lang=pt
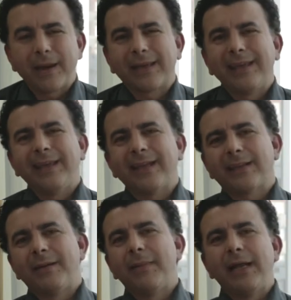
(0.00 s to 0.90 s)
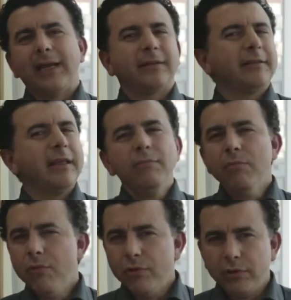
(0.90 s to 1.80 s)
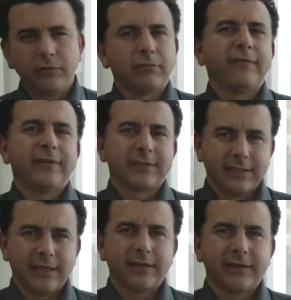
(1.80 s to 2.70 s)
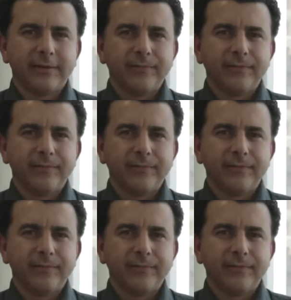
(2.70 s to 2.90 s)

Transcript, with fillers: Para quem quer trabalhar, tem muito a fazer.